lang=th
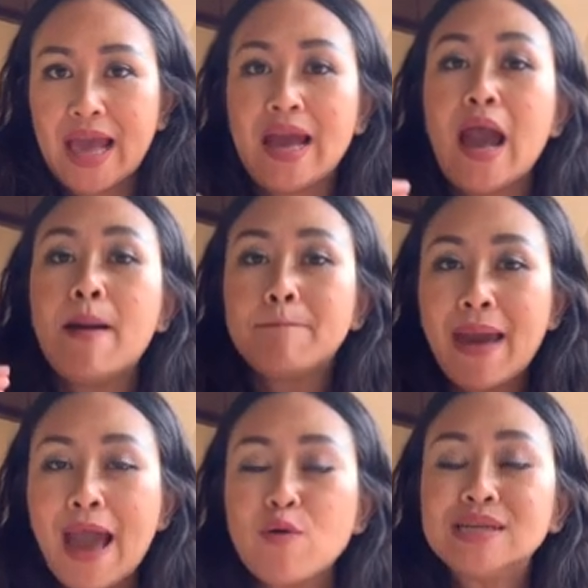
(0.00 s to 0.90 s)
ง
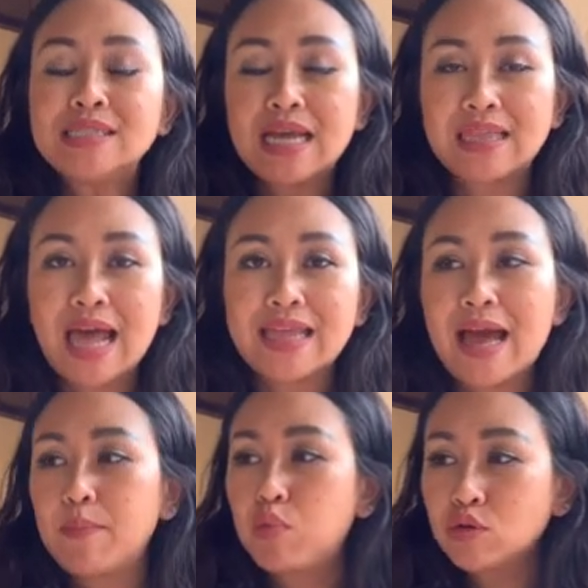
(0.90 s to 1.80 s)
แม้ว่าสิ่งนั้น
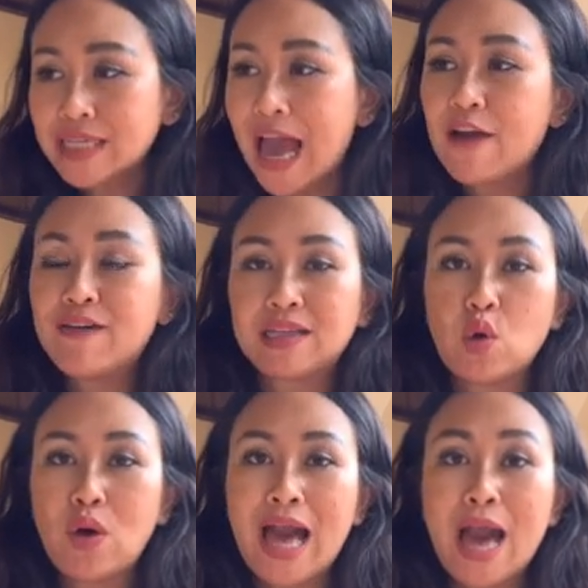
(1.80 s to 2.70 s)
อ่ะผู้ชายฝั่งตร
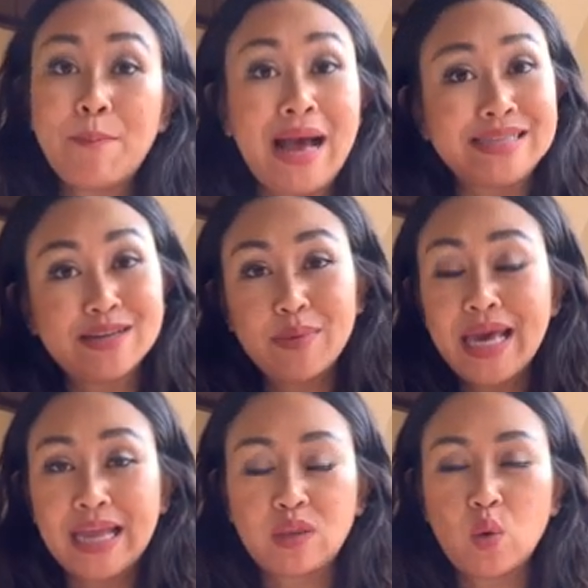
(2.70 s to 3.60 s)
งข้ามอาจจะไม่
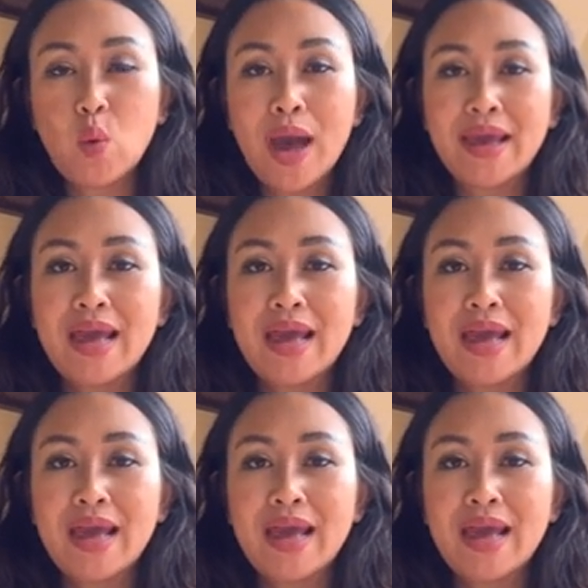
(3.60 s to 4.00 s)
เห็นด้วย